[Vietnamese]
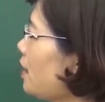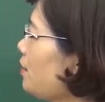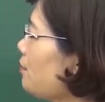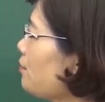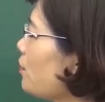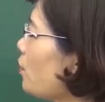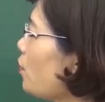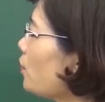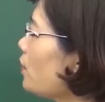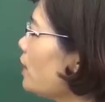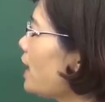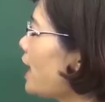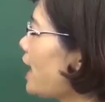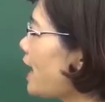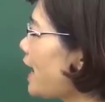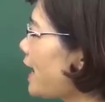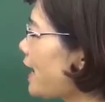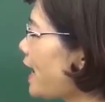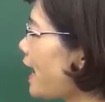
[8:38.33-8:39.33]
4 là
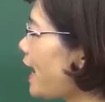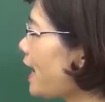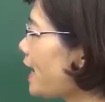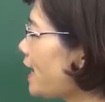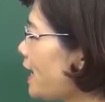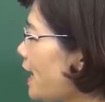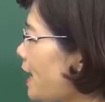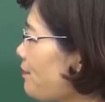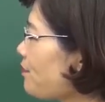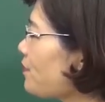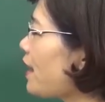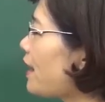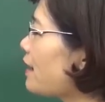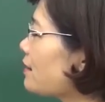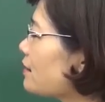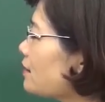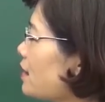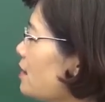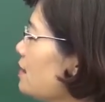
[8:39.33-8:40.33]
ngày 25 tháng
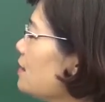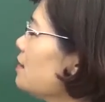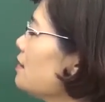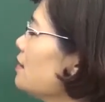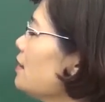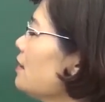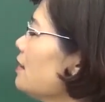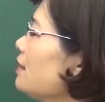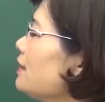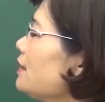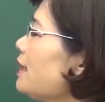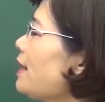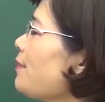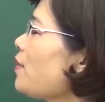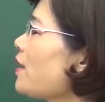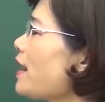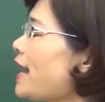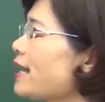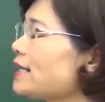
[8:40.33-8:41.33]
4 năm
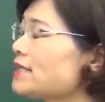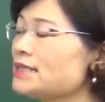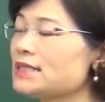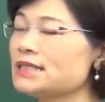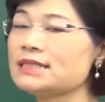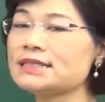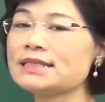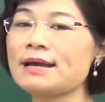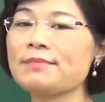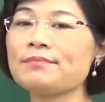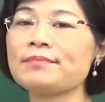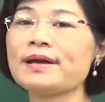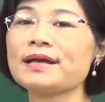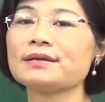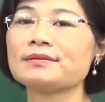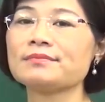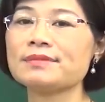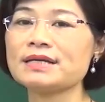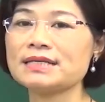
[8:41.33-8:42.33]

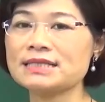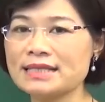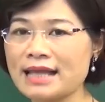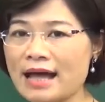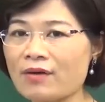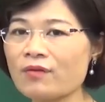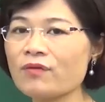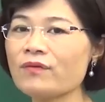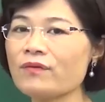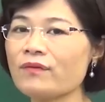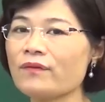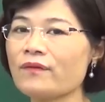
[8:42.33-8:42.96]
1976.